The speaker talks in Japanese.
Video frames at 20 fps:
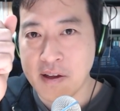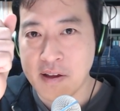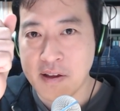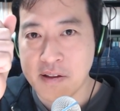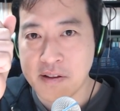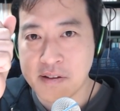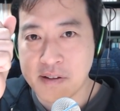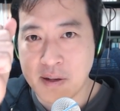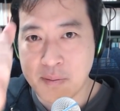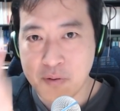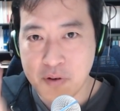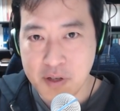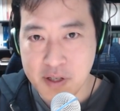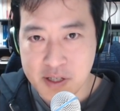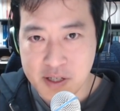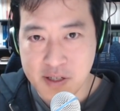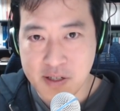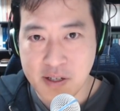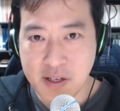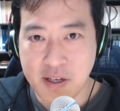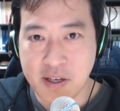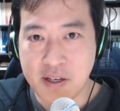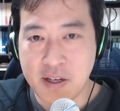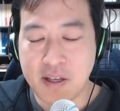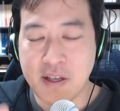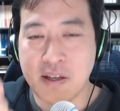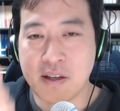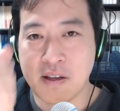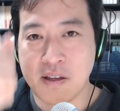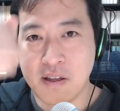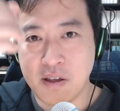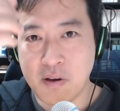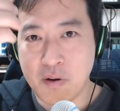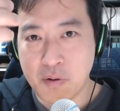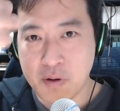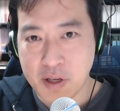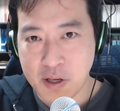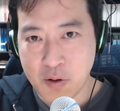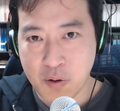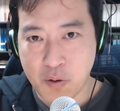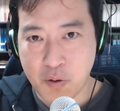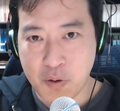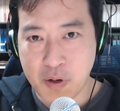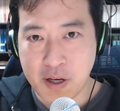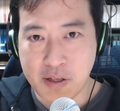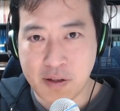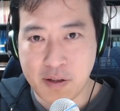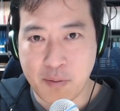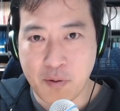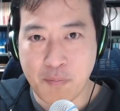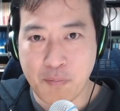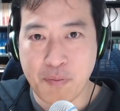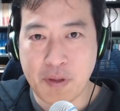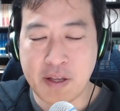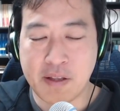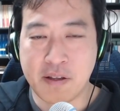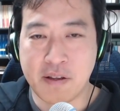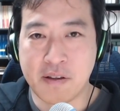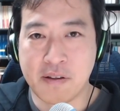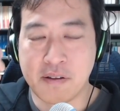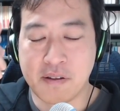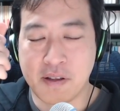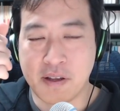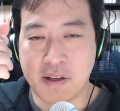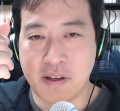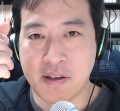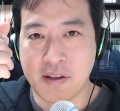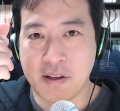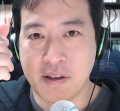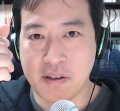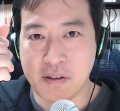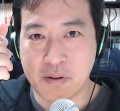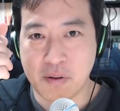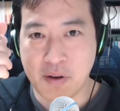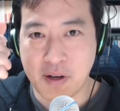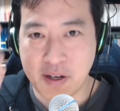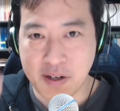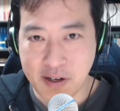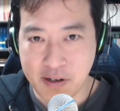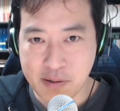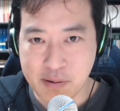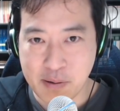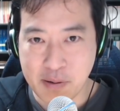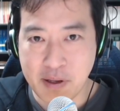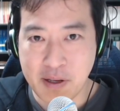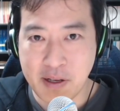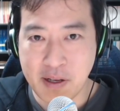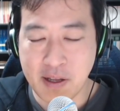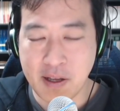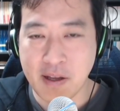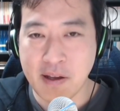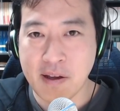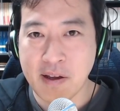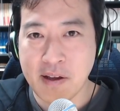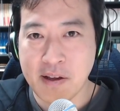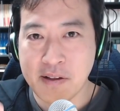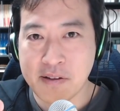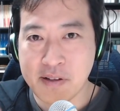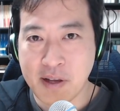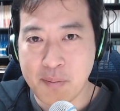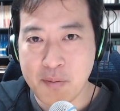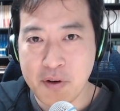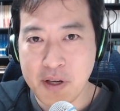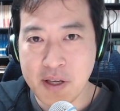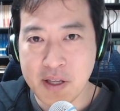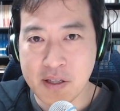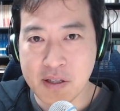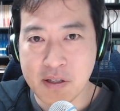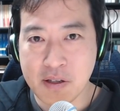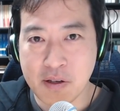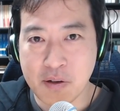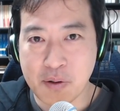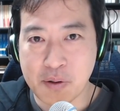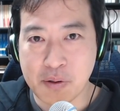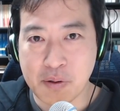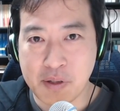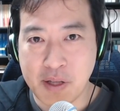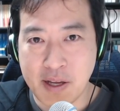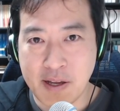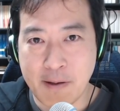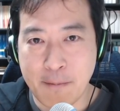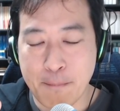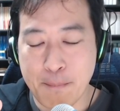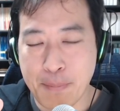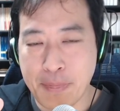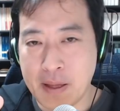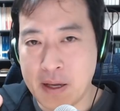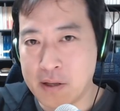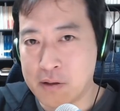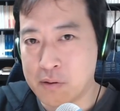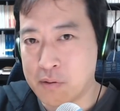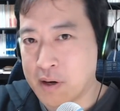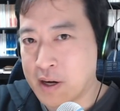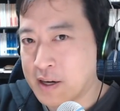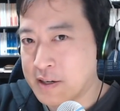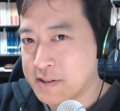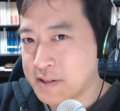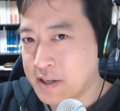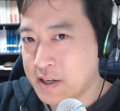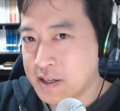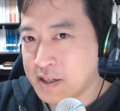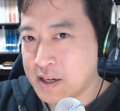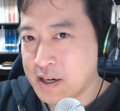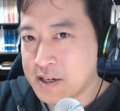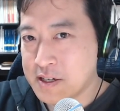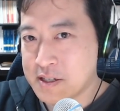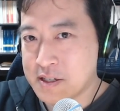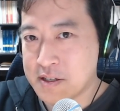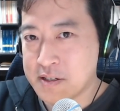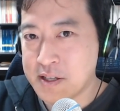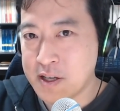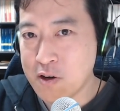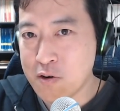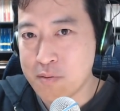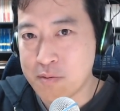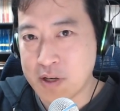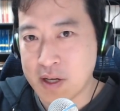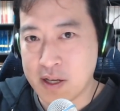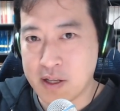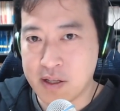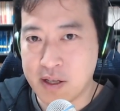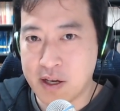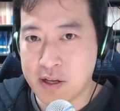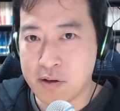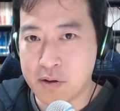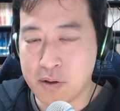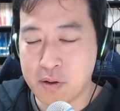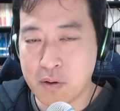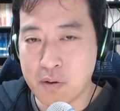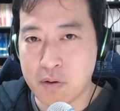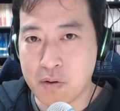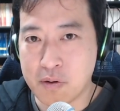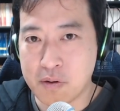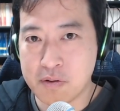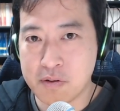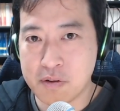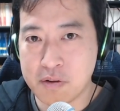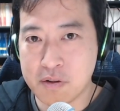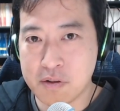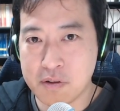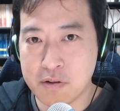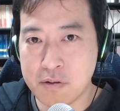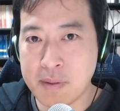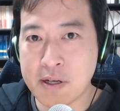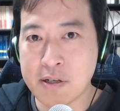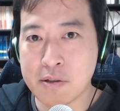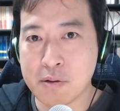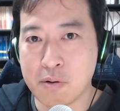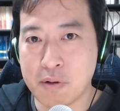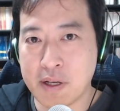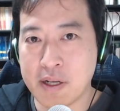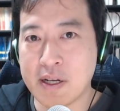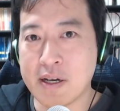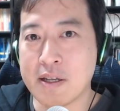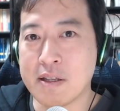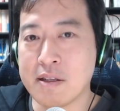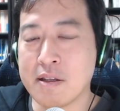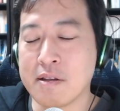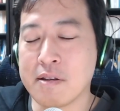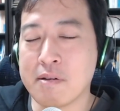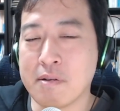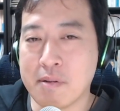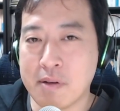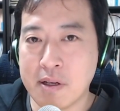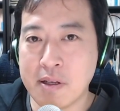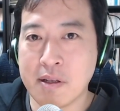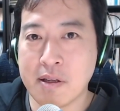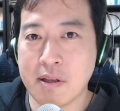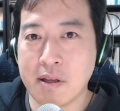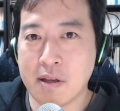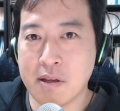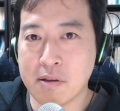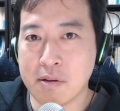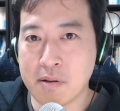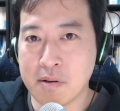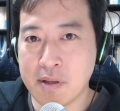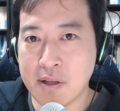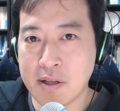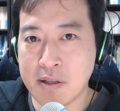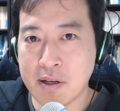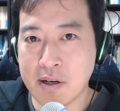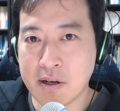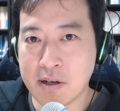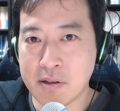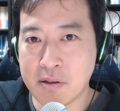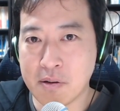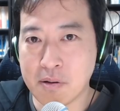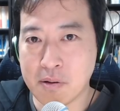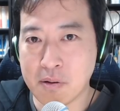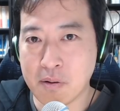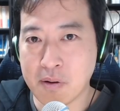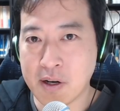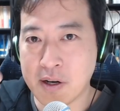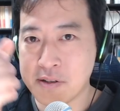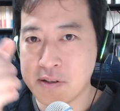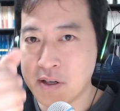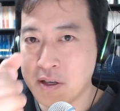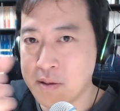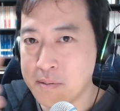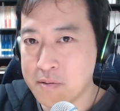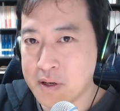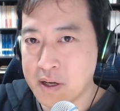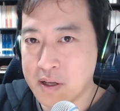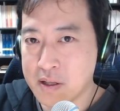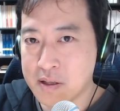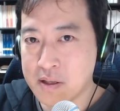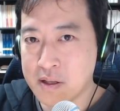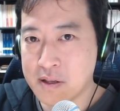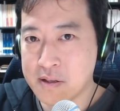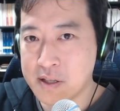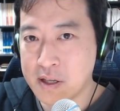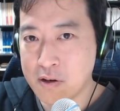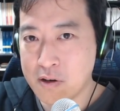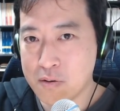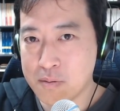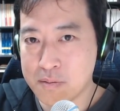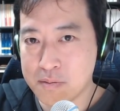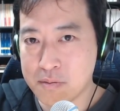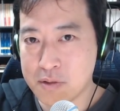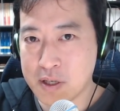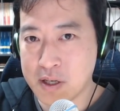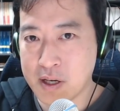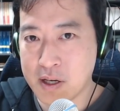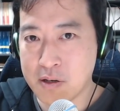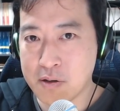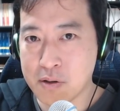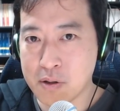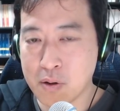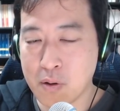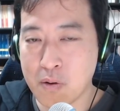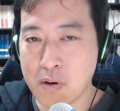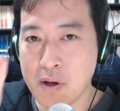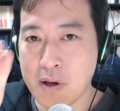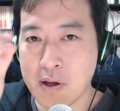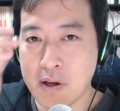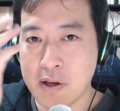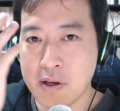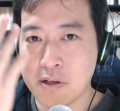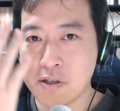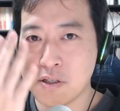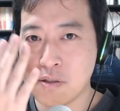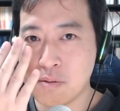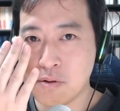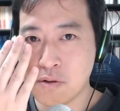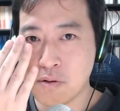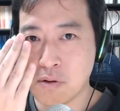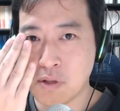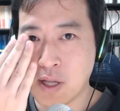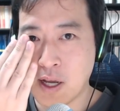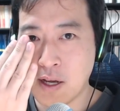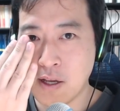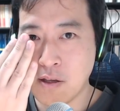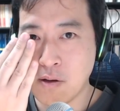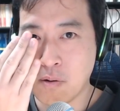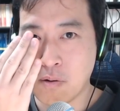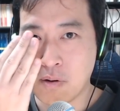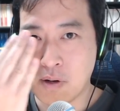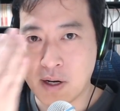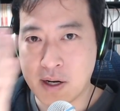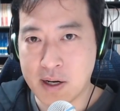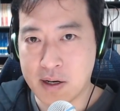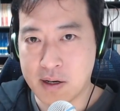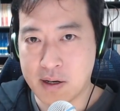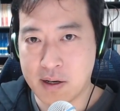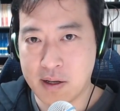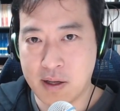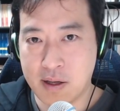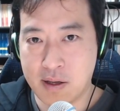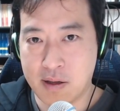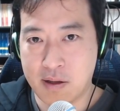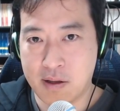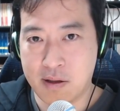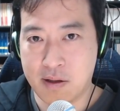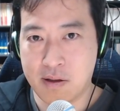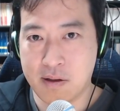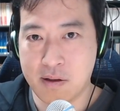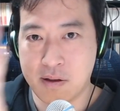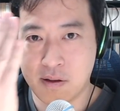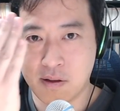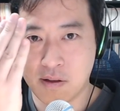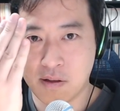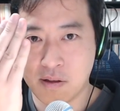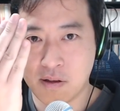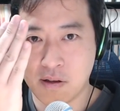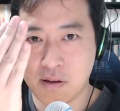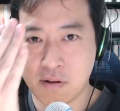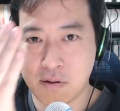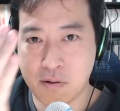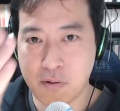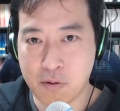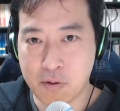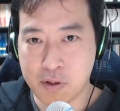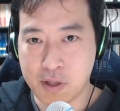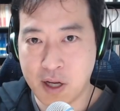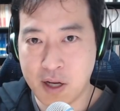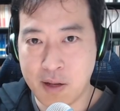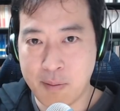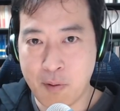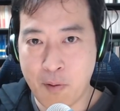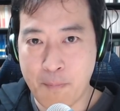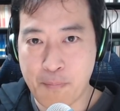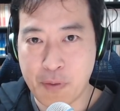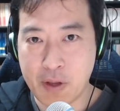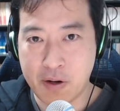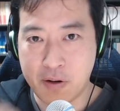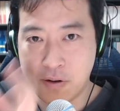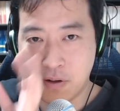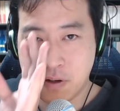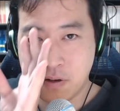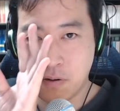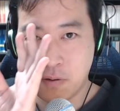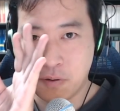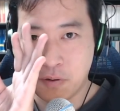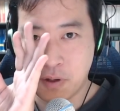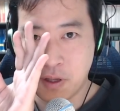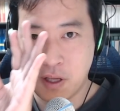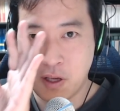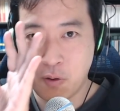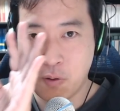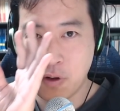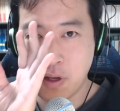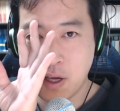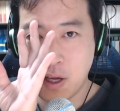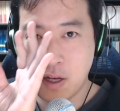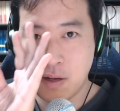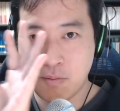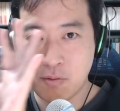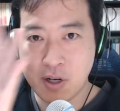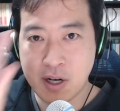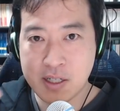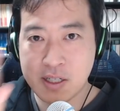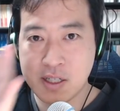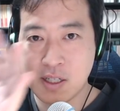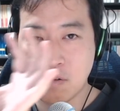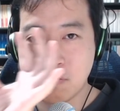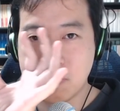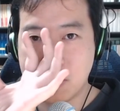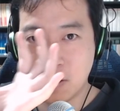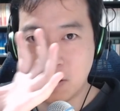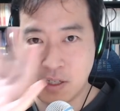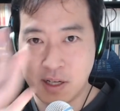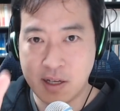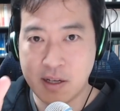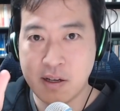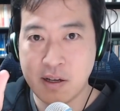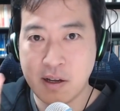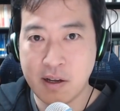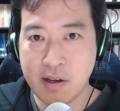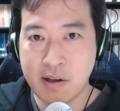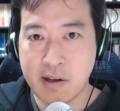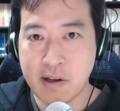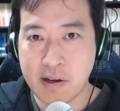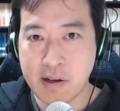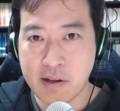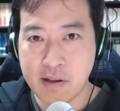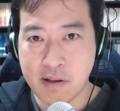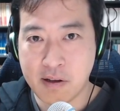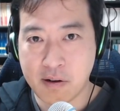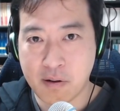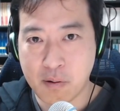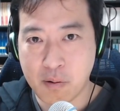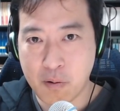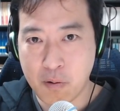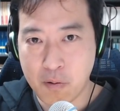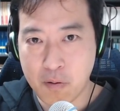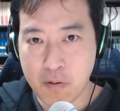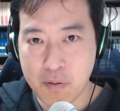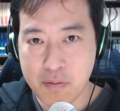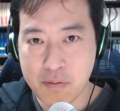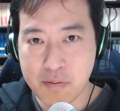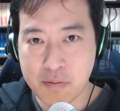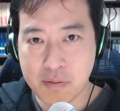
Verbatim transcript: 寒い日に気温計をこうやって持っていてですね、えっと、測る時に、寒いっていうことで、えっと、風に対して背を向けていると、うまく取れないんですよね。えっ、と、なんでかというと、風に向けて背を向けると、自分の体温が、えー、この手に持ってる、この気温計に向かっちゃうんですね。だこう